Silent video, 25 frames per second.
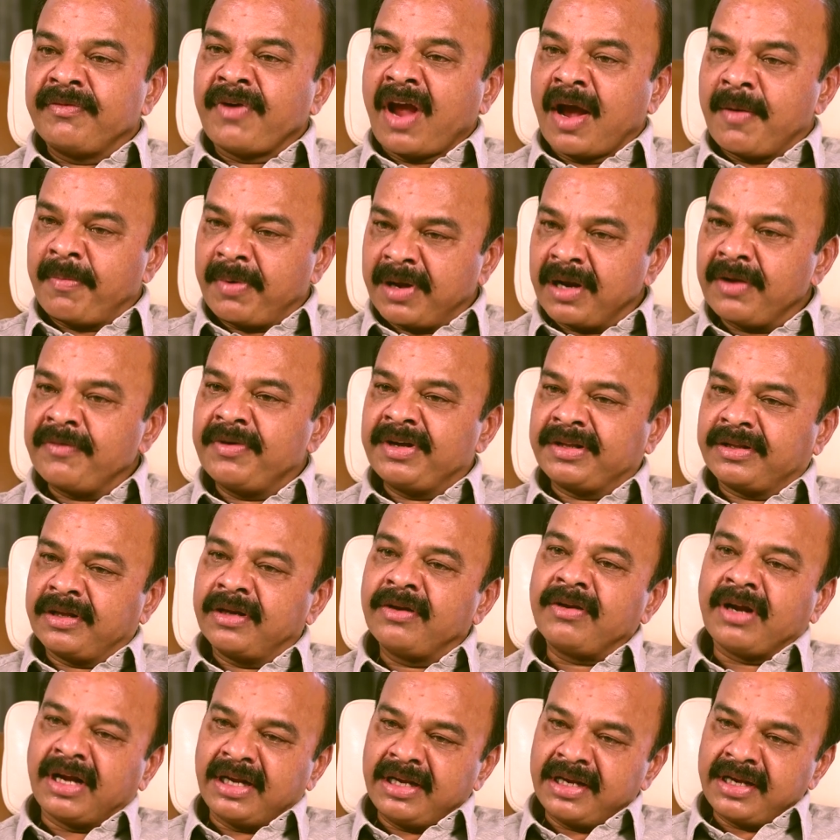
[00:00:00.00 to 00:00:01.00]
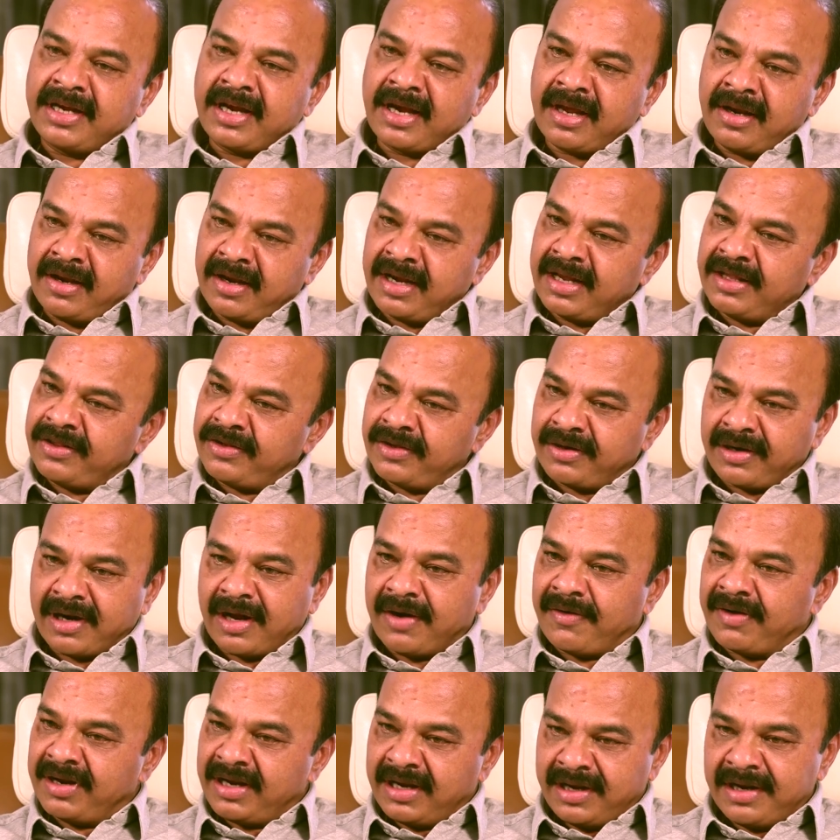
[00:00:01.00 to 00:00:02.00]
వ్యాపారవేత్తలు రాజకీయాలకు ఎందుకు
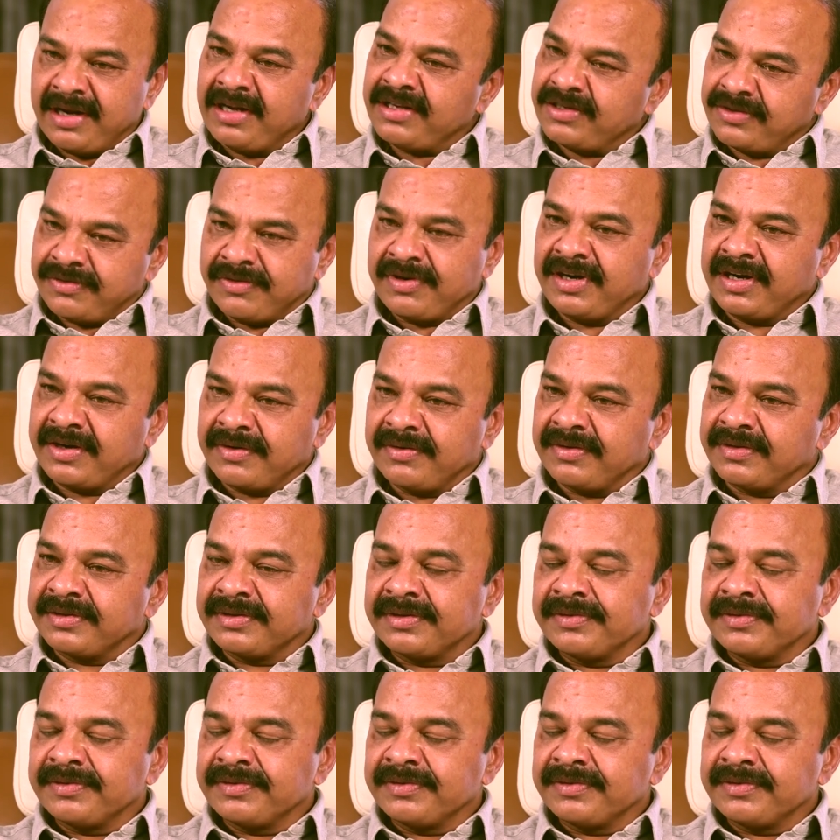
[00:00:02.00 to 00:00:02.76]
రావాలన్నది స్ట్రేట్